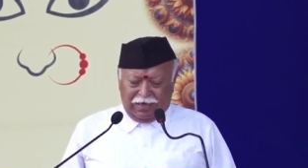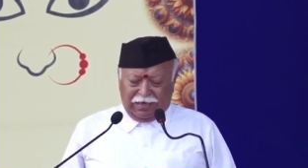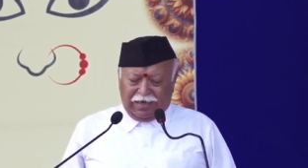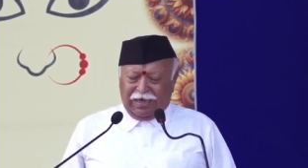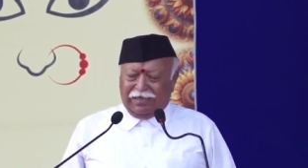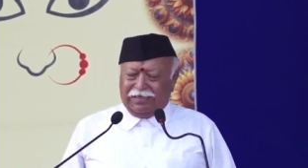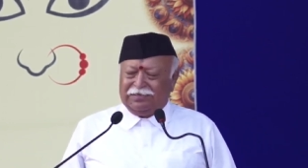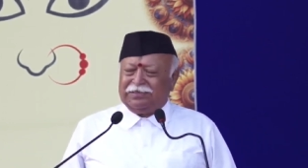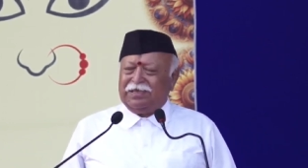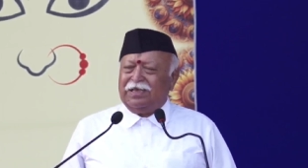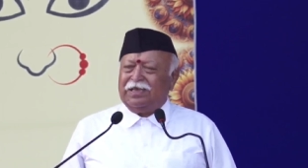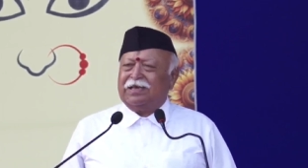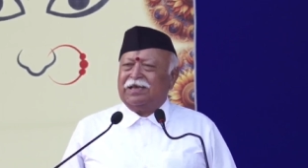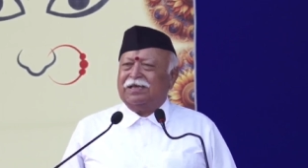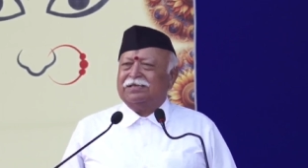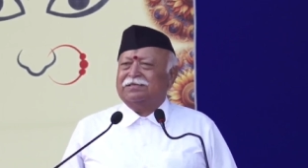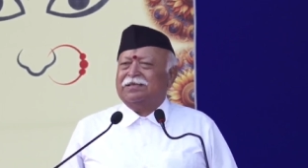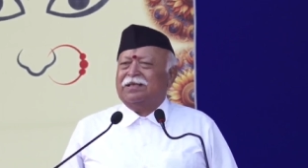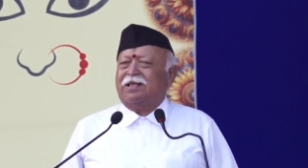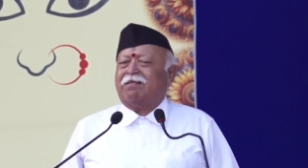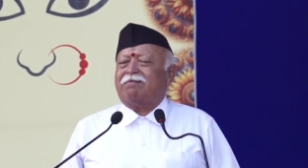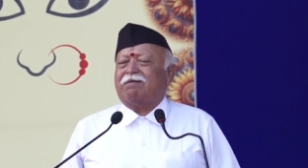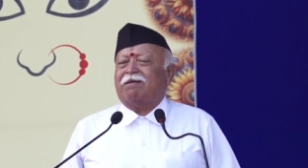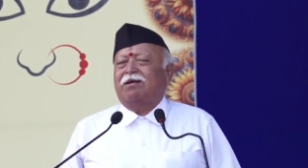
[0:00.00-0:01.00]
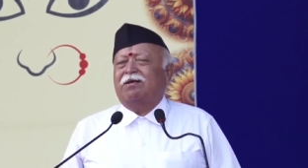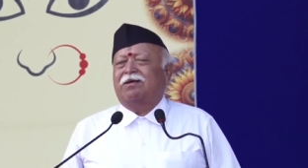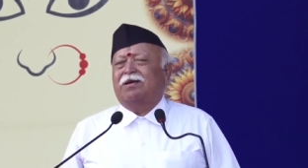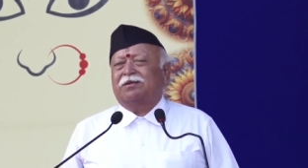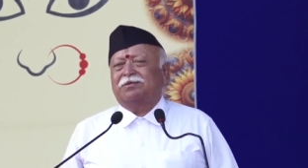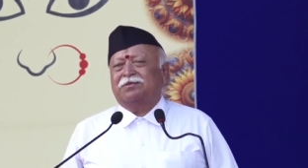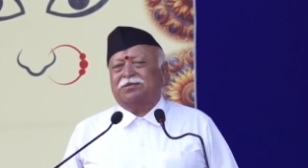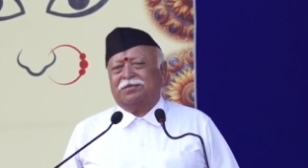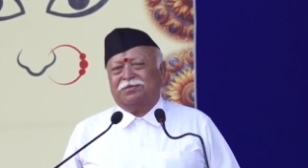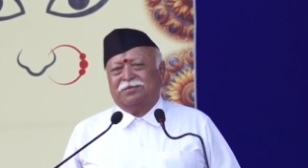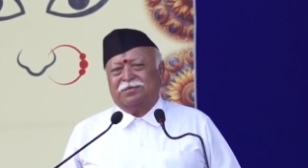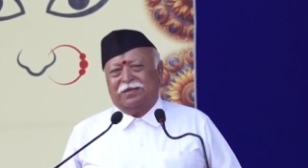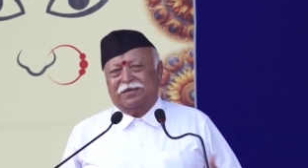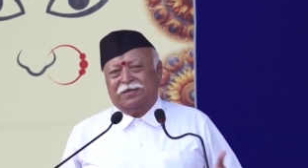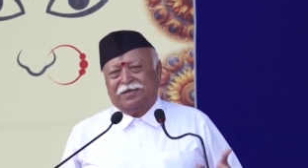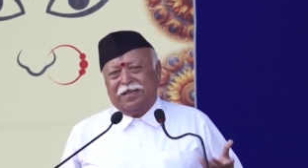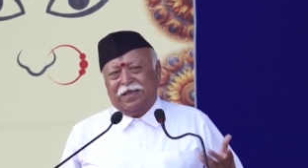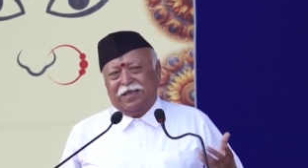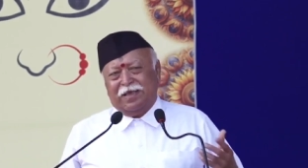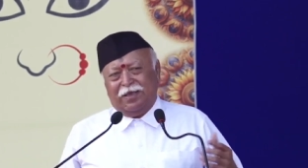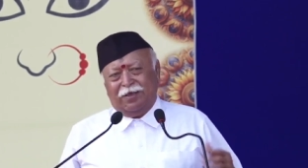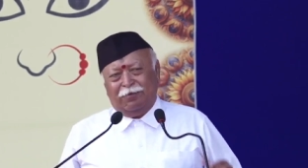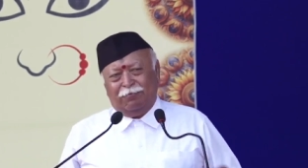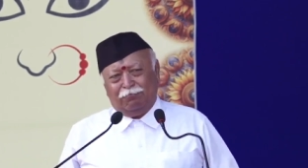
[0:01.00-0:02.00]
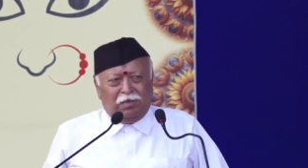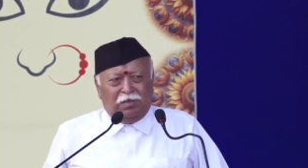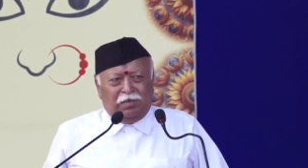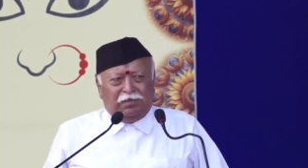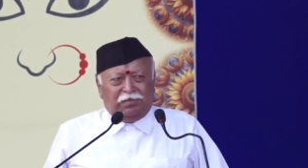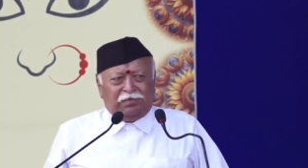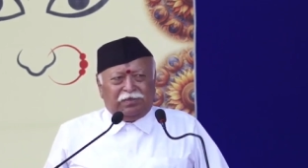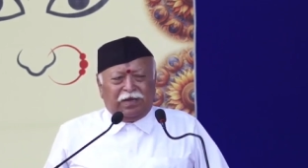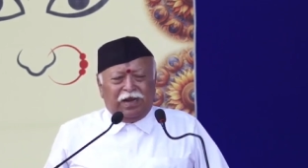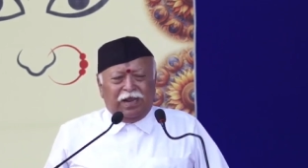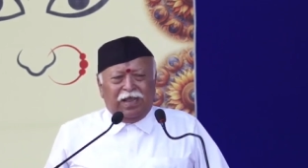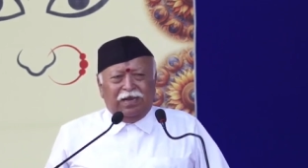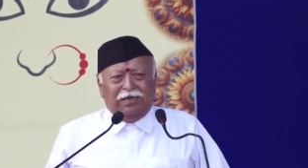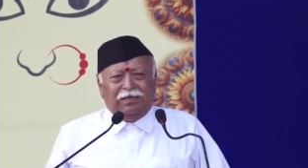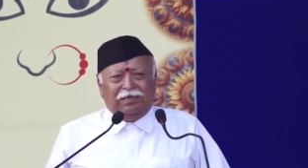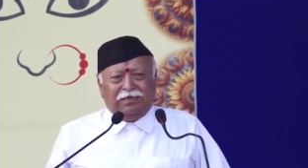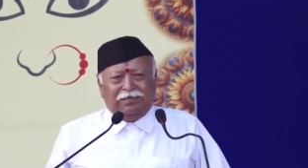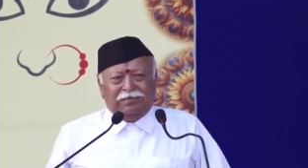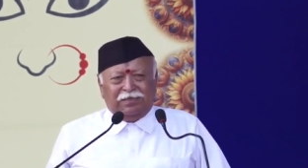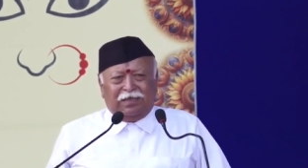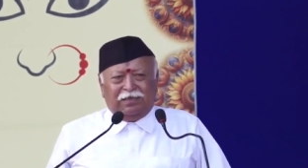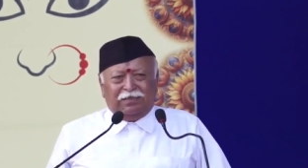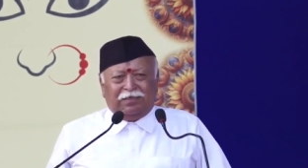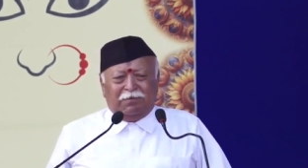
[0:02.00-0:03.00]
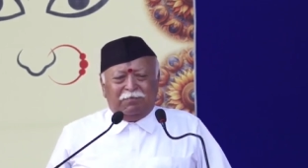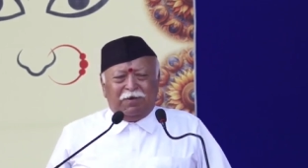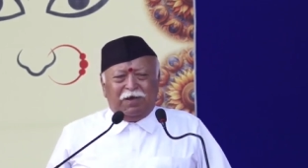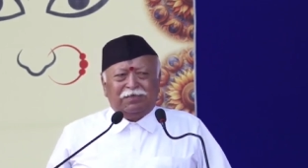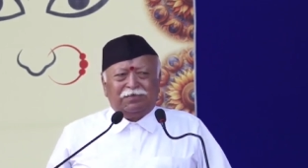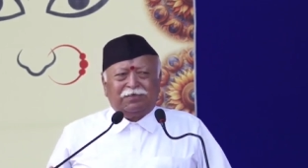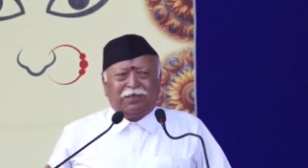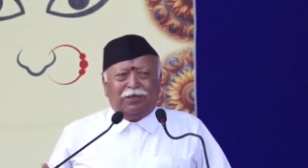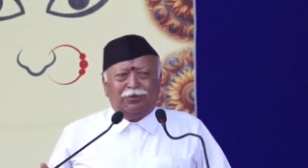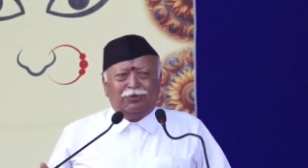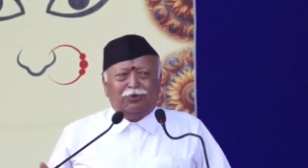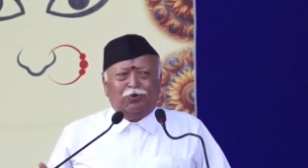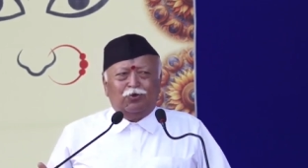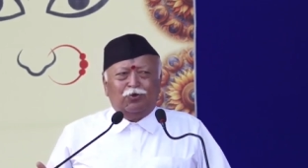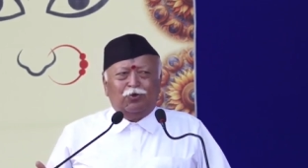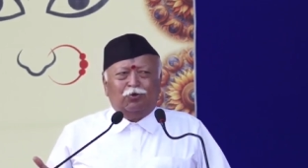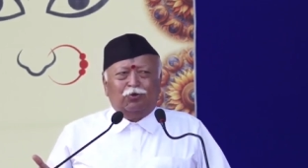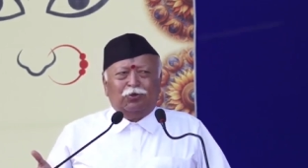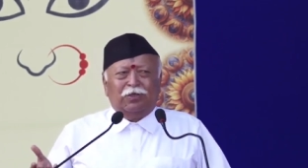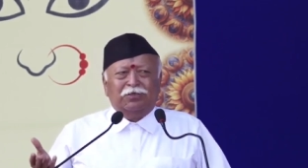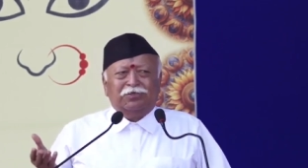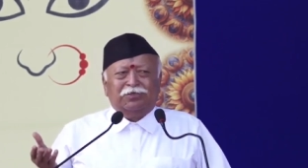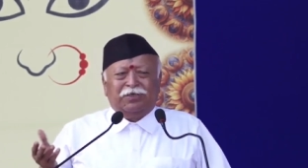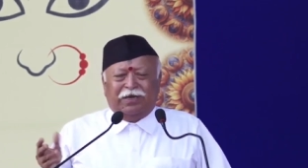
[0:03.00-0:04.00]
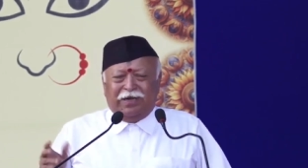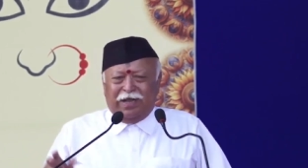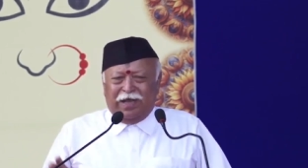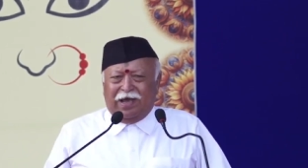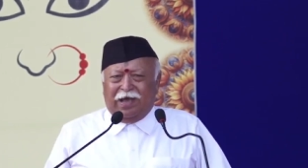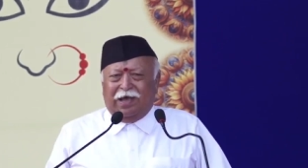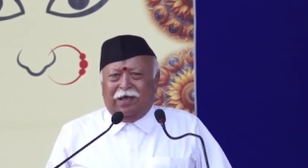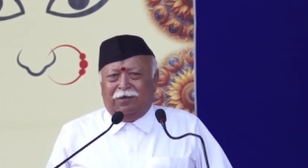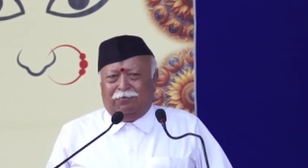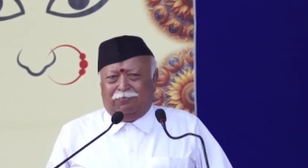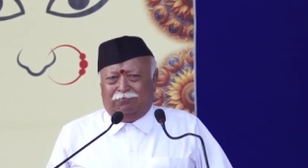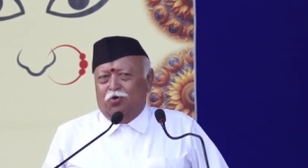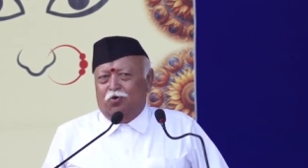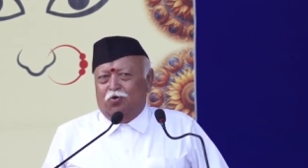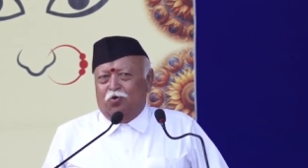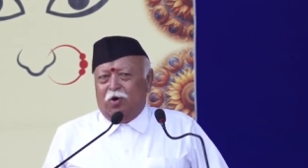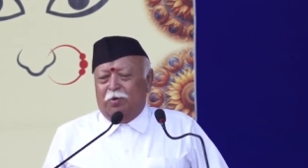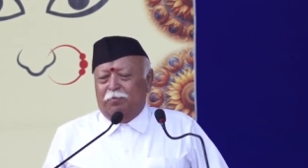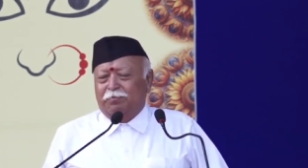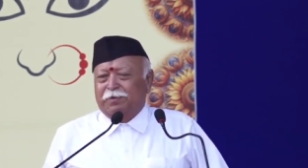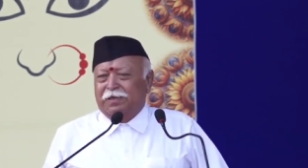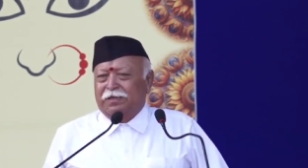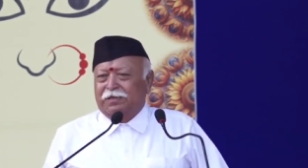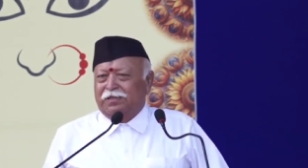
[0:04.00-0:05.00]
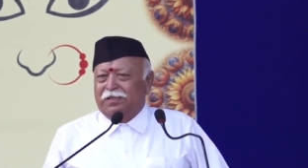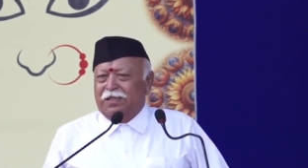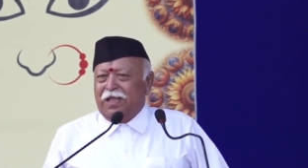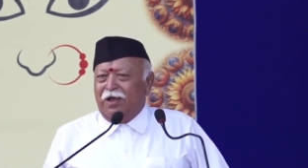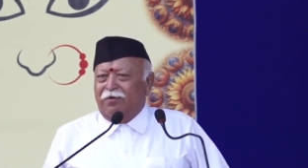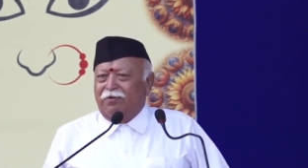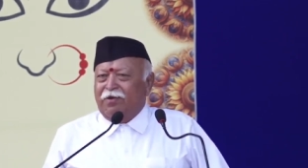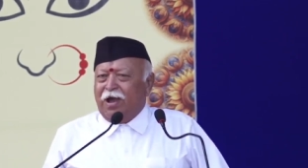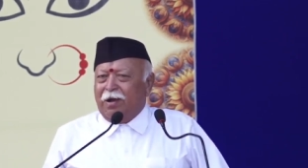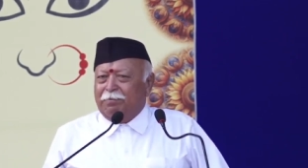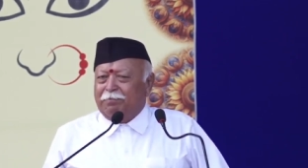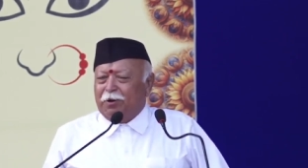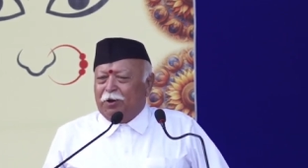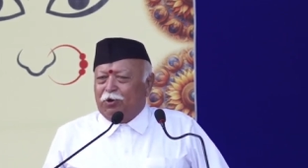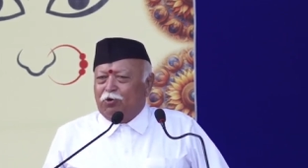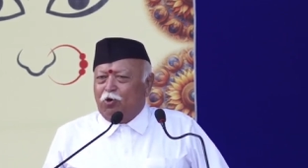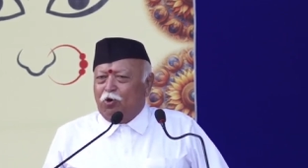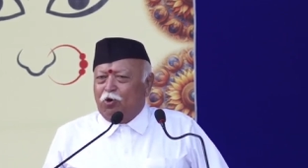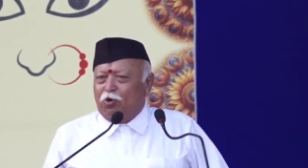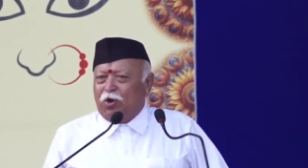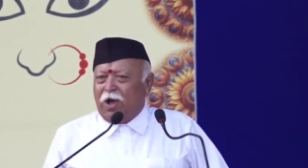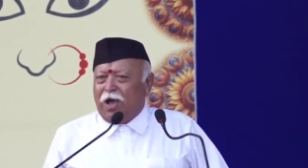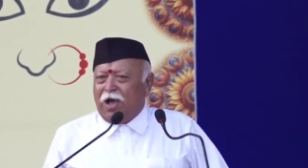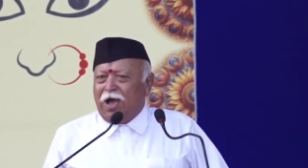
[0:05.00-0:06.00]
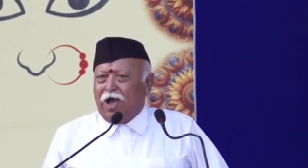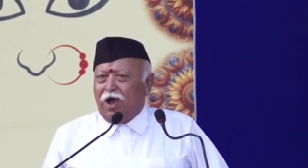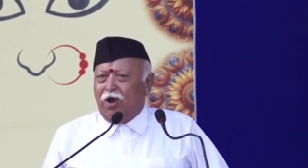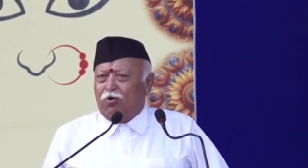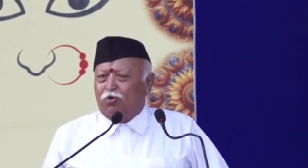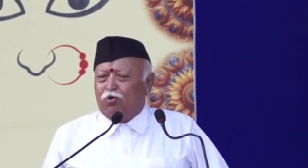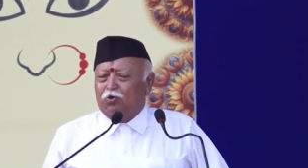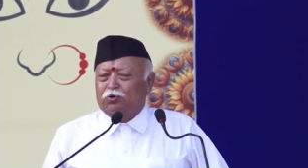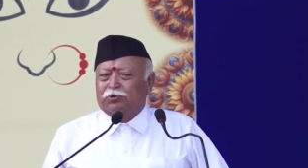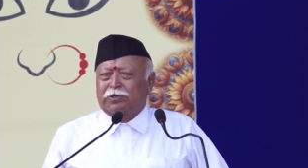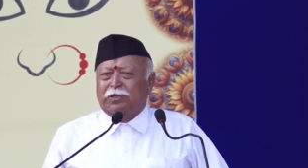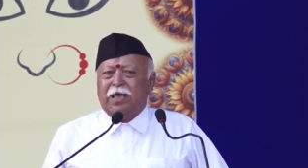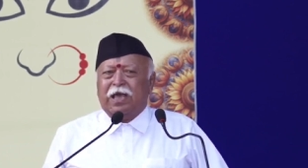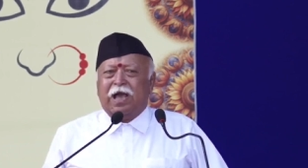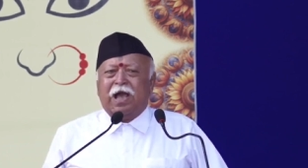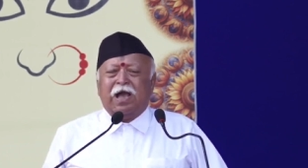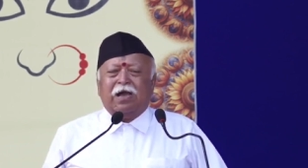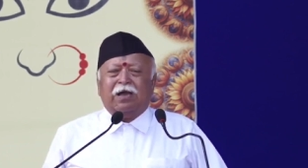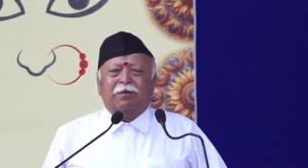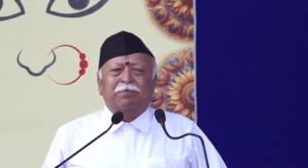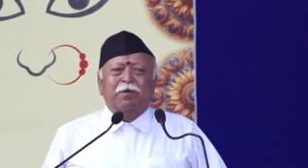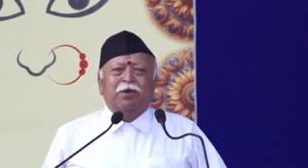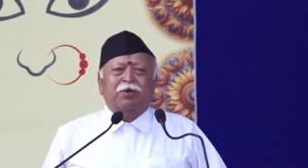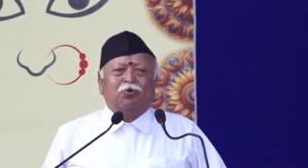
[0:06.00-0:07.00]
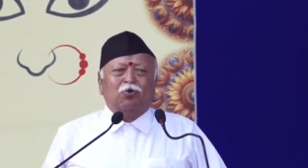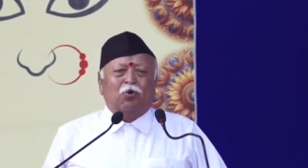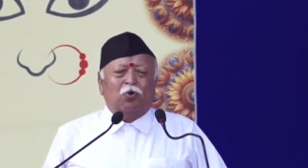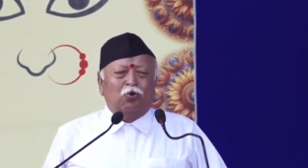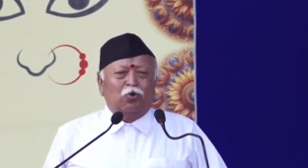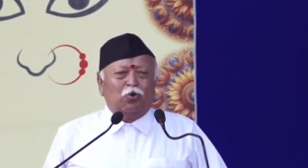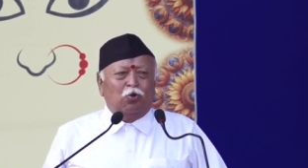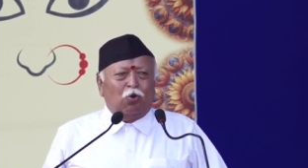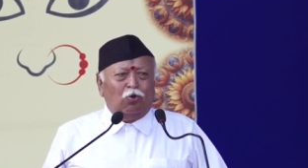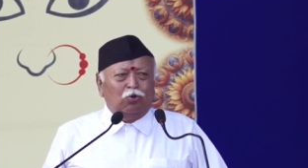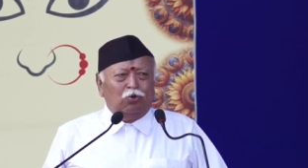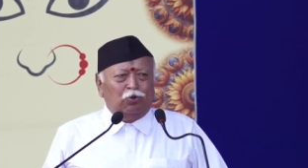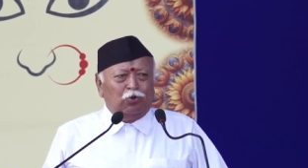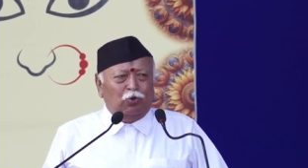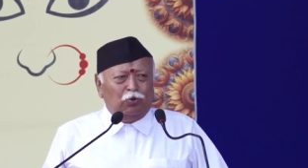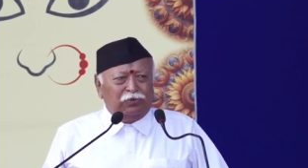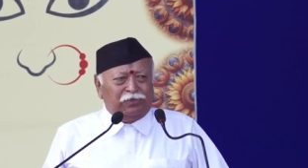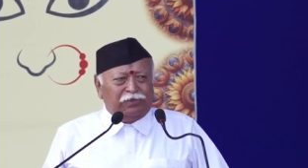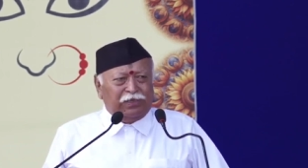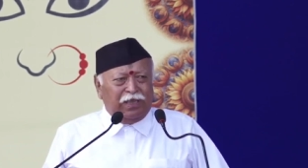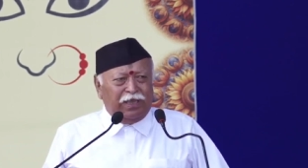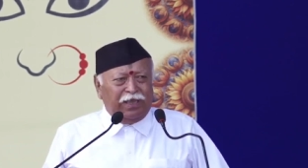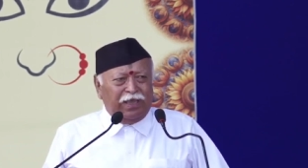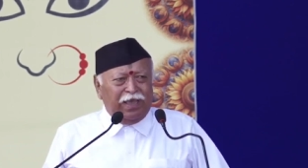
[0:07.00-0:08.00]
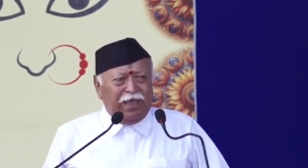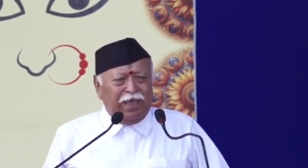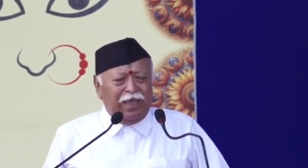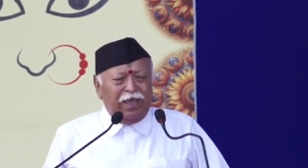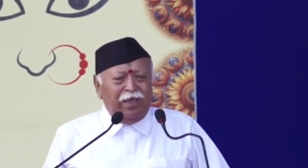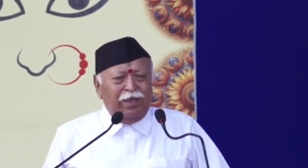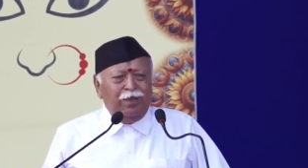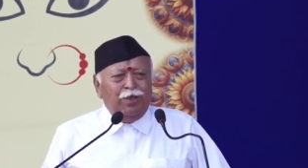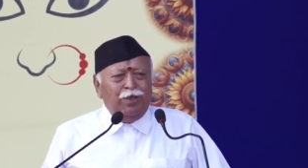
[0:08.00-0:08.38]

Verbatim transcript: कैसे कैसे संघर्ष चलते हैं इसराइल के साथ हमास का जो युद्ध छिड़ा वो अब कितना व्यापक होगा और उसकी आग में कौन कौन झुलसेंगे